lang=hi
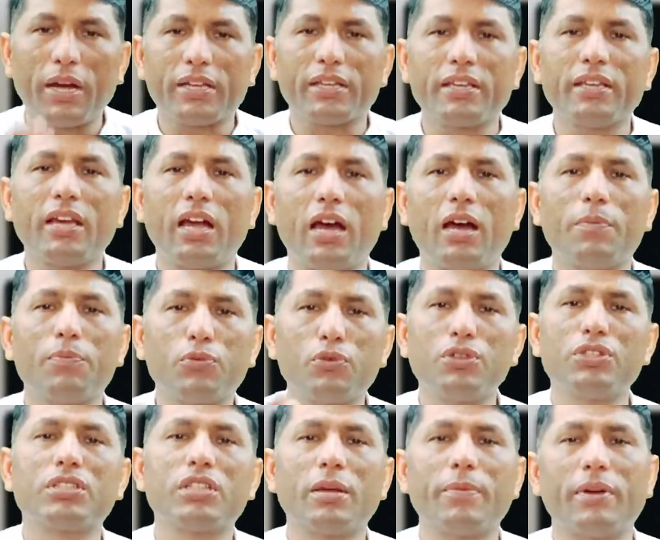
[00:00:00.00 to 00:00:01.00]
बाकी
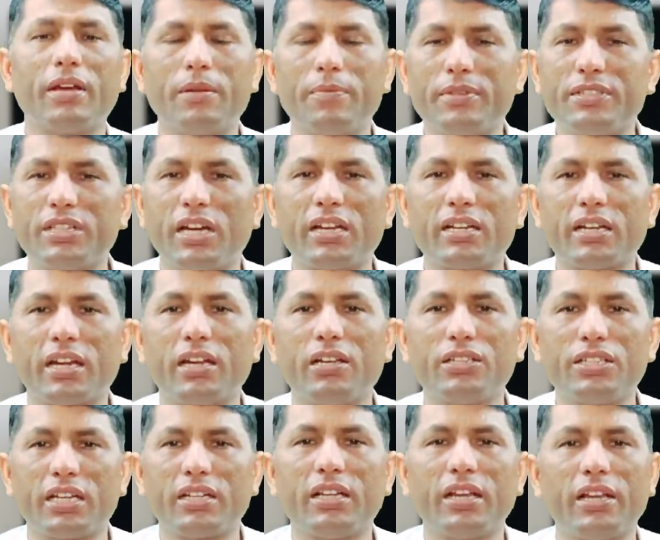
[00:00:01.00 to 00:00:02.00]
आपको इसके बारे में जानकारी
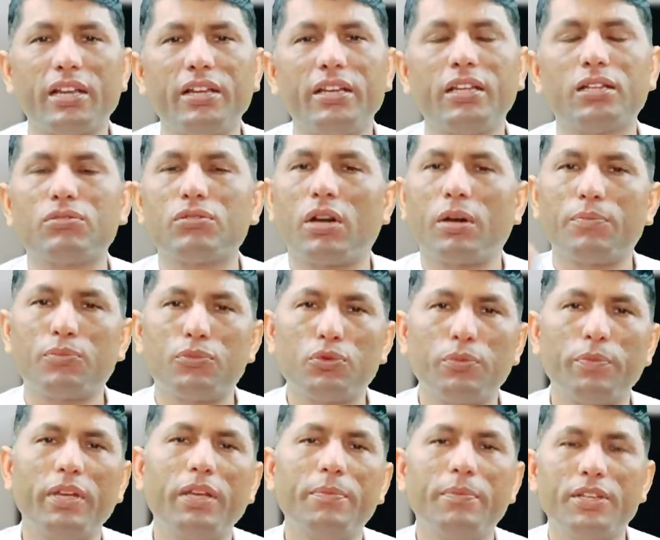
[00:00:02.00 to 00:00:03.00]
ज़्यादा लेनी है तो आप
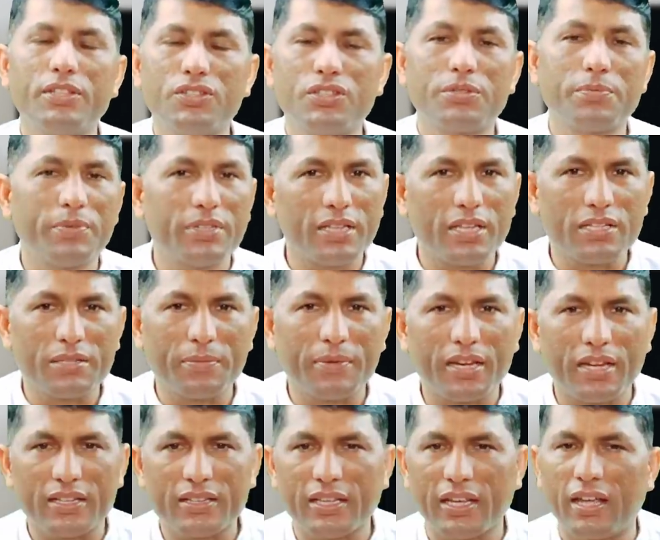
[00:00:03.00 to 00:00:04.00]
दुबई में जिस भी देश में
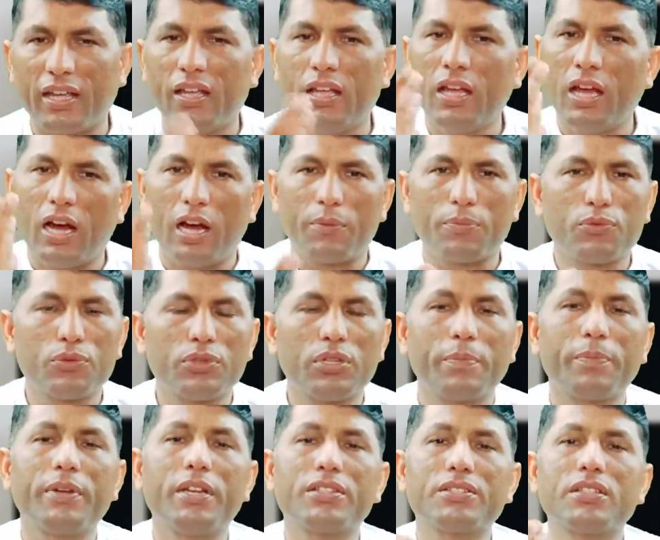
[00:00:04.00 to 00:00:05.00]
रहते हैं आप खुद
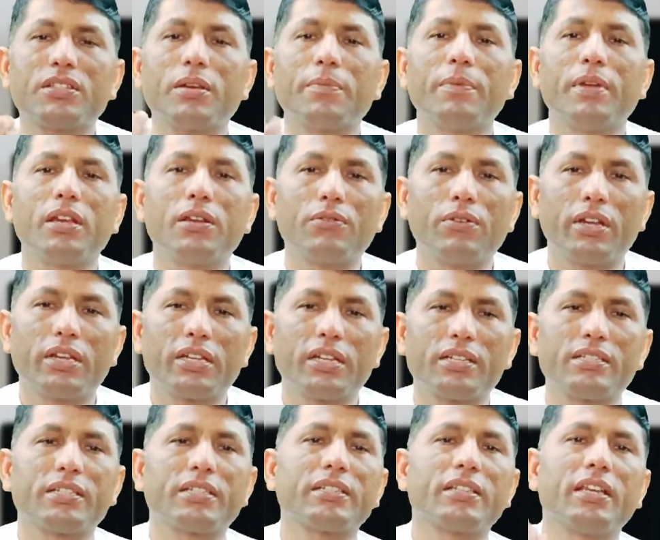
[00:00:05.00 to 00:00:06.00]
अपने स्तर पर इंक्वायरी
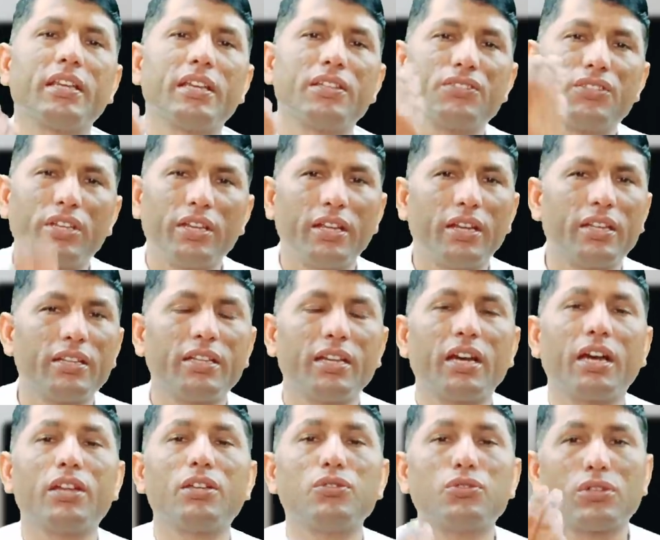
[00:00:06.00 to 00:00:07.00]
कर सकते हैं या सीनियर
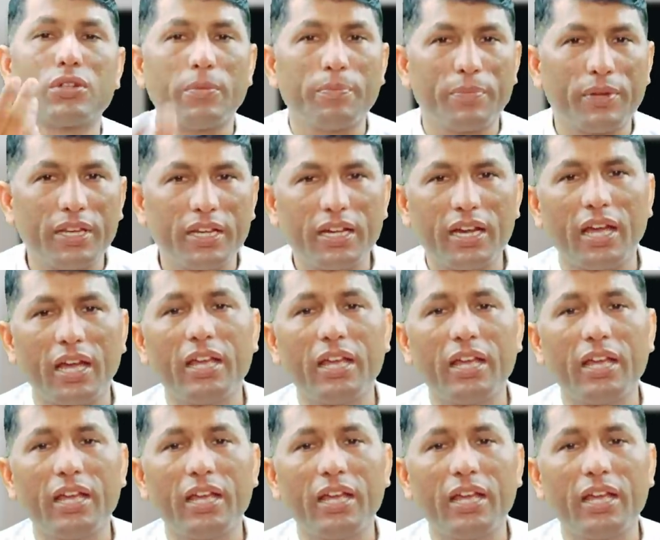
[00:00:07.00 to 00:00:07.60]
अधिकारी जो कंपनी